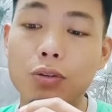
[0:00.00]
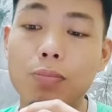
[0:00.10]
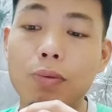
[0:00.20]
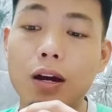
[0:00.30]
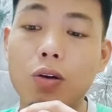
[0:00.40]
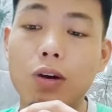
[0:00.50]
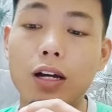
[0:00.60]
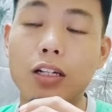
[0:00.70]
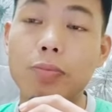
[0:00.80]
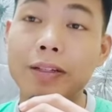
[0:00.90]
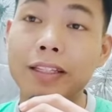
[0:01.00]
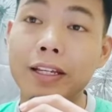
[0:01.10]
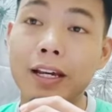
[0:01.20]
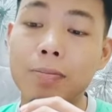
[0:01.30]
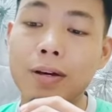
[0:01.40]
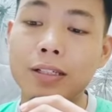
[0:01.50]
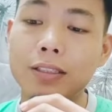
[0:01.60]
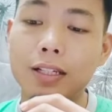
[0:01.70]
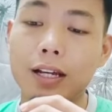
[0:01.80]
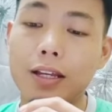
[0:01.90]
bahwa kepentingan
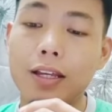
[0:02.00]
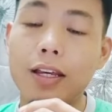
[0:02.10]
bangsa